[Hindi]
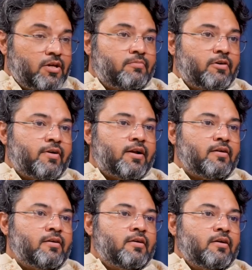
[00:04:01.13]
जो तीन
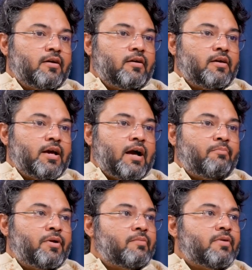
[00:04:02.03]
भगवान है ये
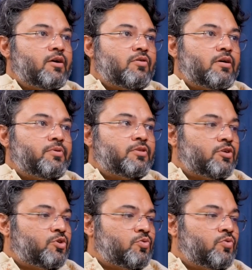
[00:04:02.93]
आप ब्रह्मा को कभी
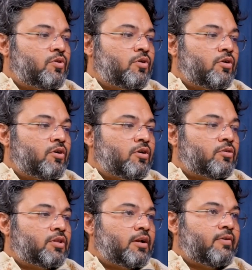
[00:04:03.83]
त्रिशूल
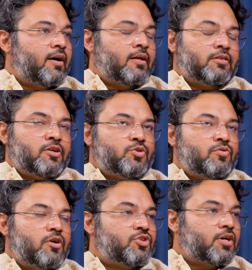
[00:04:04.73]
और तलवार
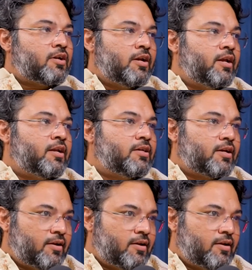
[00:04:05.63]
त्रिशूल और चक्र लिए नहीं